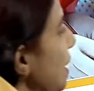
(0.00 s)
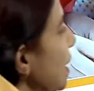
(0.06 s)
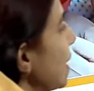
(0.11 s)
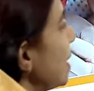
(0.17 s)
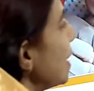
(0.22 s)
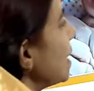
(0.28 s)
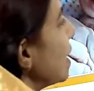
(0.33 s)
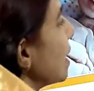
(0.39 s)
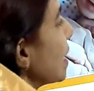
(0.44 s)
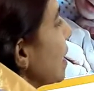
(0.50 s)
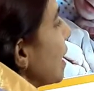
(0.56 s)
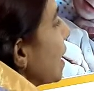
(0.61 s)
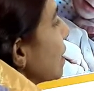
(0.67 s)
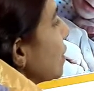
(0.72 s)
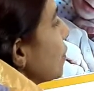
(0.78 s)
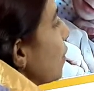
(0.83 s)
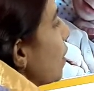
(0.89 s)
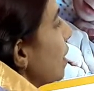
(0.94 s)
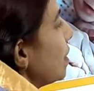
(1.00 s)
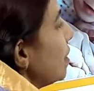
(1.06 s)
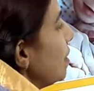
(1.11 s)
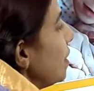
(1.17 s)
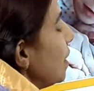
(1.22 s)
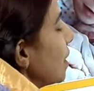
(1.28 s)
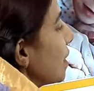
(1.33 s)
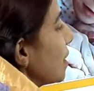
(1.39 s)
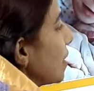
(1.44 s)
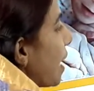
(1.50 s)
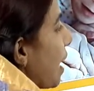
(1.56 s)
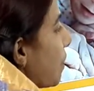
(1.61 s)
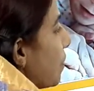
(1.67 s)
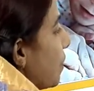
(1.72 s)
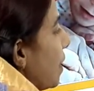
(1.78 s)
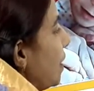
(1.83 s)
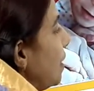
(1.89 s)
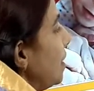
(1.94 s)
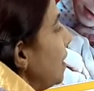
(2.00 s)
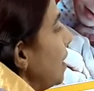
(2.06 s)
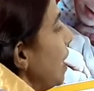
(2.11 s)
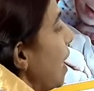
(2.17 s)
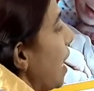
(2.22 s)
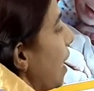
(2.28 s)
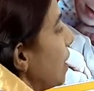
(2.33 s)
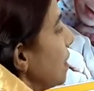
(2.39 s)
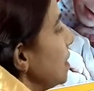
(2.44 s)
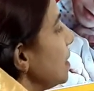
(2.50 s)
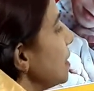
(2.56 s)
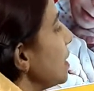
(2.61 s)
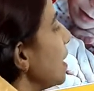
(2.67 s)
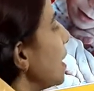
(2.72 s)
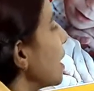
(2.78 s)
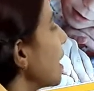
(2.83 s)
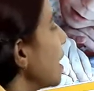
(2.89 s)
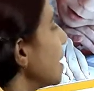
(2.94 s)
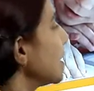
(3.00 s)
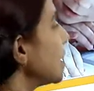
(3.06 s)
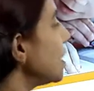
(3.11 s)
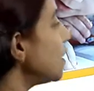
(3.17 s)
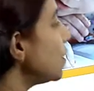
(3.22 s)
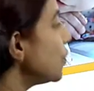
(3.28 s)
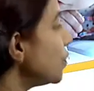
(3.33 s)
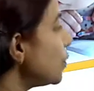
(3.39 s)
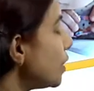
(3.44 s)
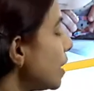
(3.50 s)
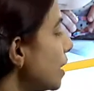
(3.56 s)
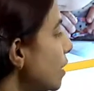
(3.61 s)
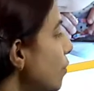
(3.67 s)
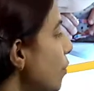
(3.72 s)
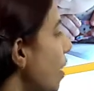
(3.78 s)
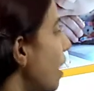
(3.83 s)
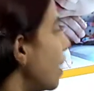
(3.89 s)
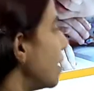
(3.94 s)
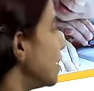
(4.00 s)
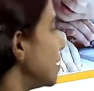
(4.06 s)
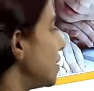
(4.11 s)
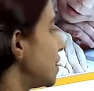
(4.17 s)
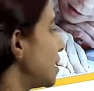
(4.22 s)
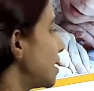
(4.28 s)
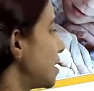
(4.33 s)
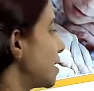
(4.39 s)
এখানে কি ক্লাস ওয়ান গ্রামার আর নিচে লেখা আছে ডুইং ওয়ার্স